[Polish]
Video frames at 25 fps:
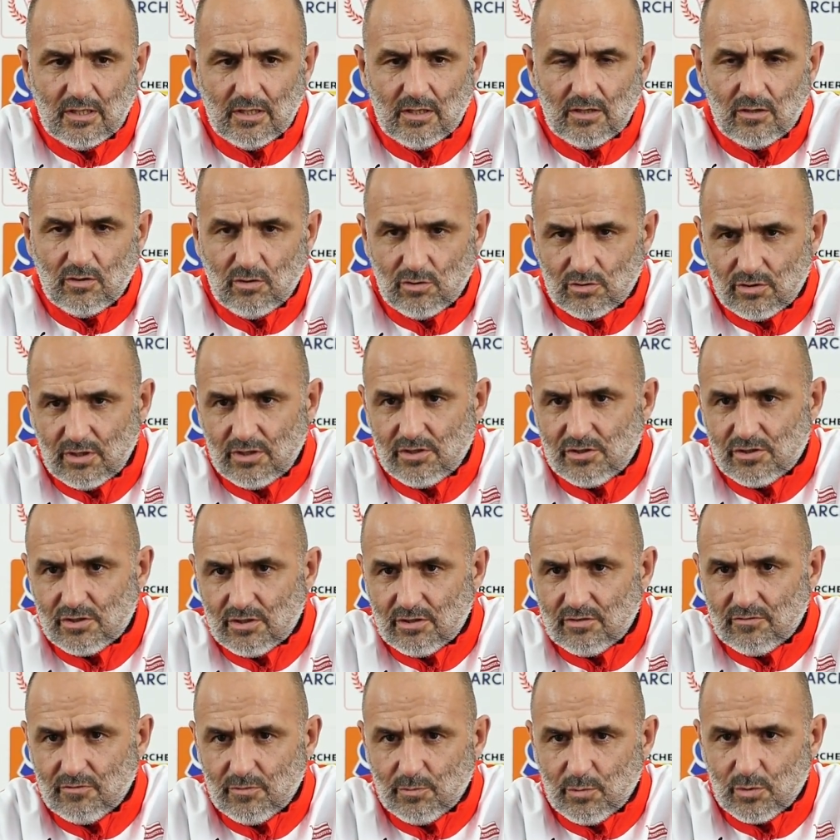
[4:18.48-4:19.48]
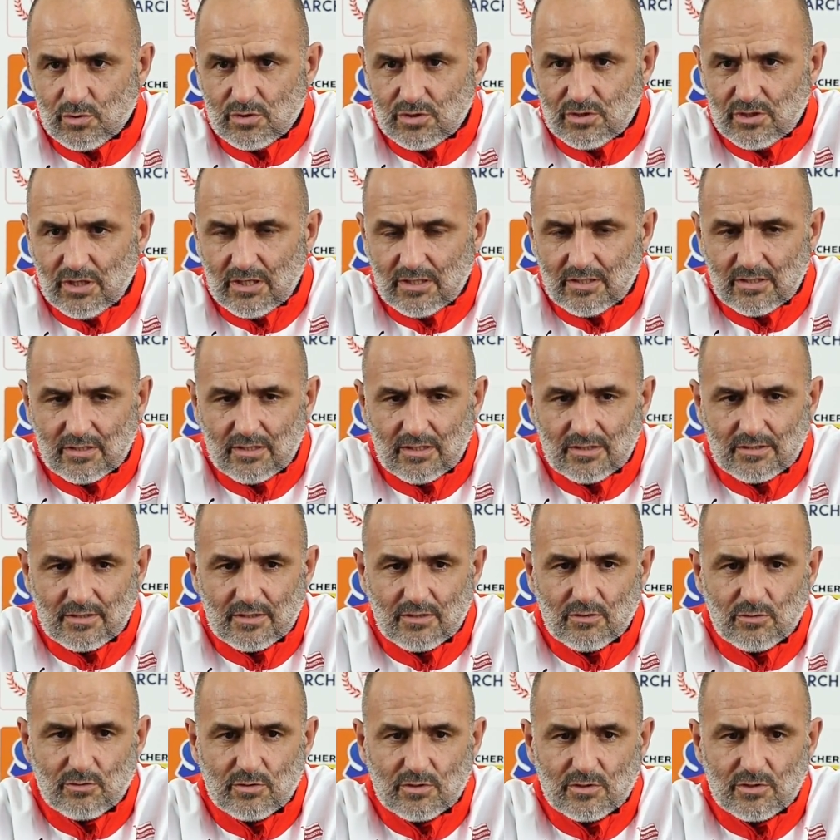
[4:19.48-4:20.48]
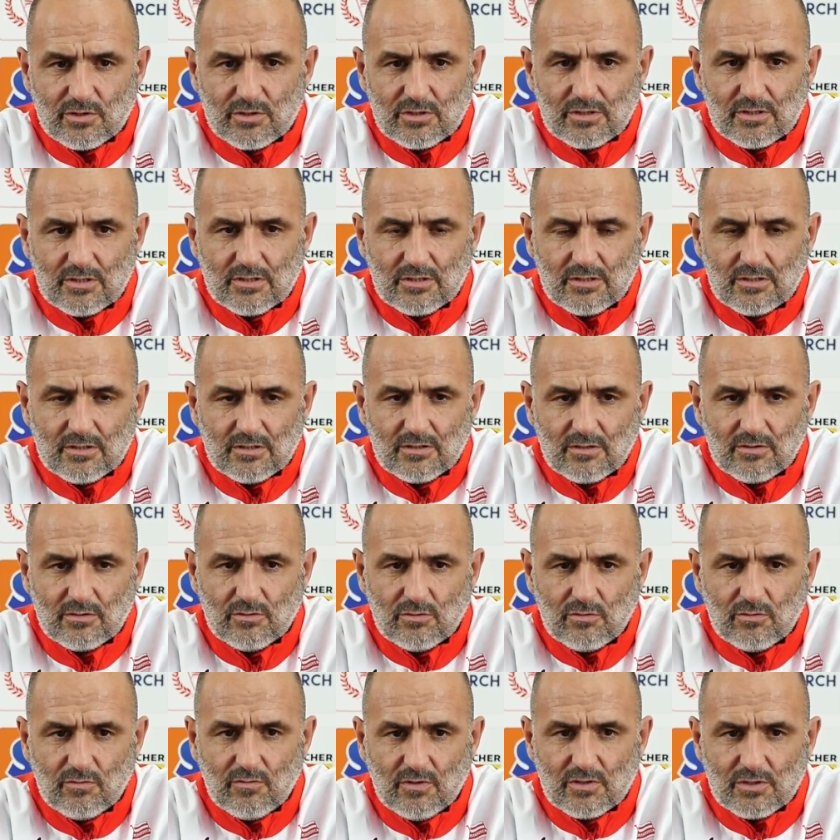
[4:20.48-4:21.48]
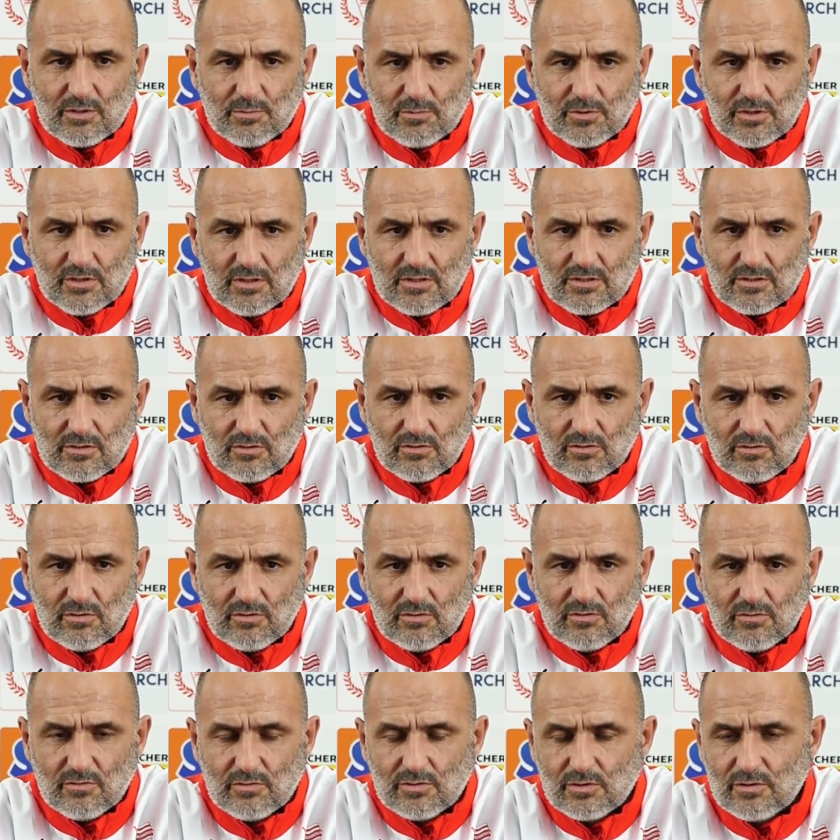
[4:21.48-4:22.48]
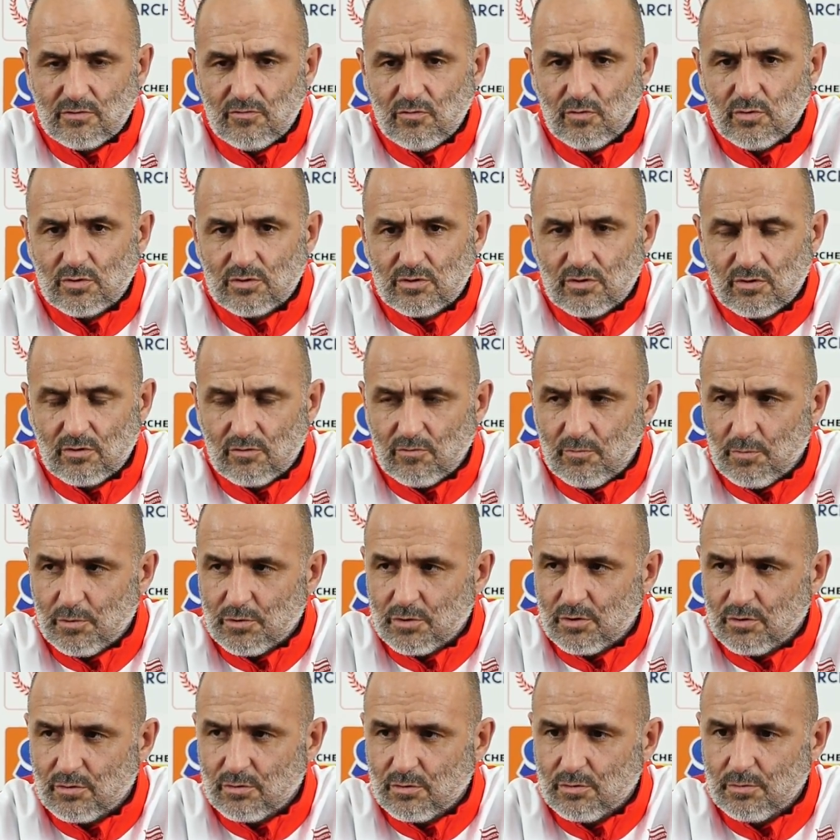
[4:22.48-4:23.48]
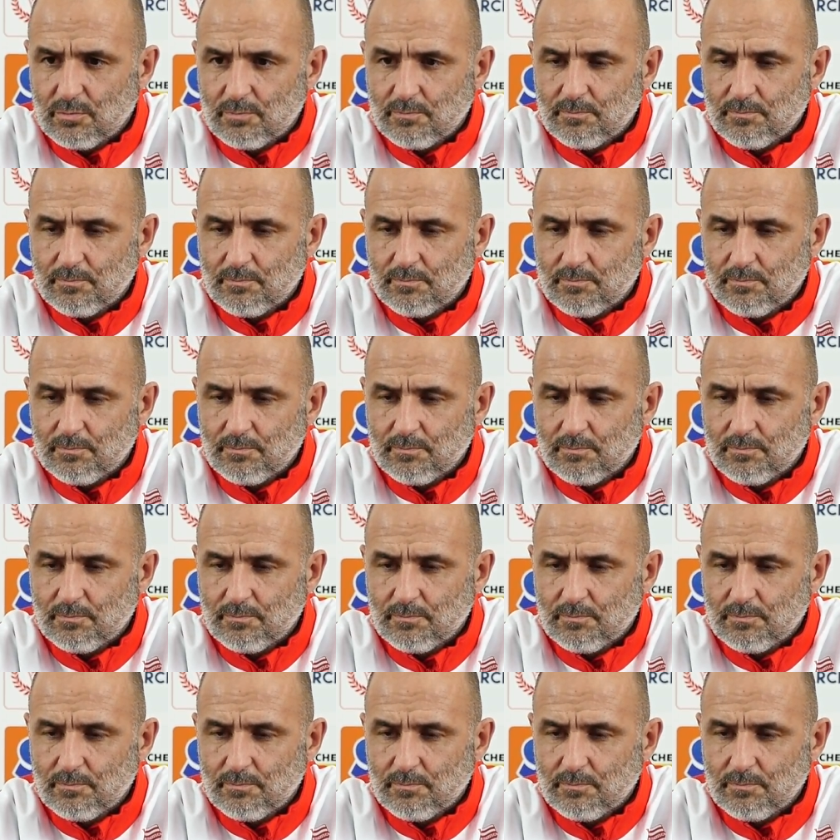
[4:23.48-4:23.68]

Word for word: o odejście i wypożyczenie, dlatego też y, uważam, że jest to z dwóch stron w porządku.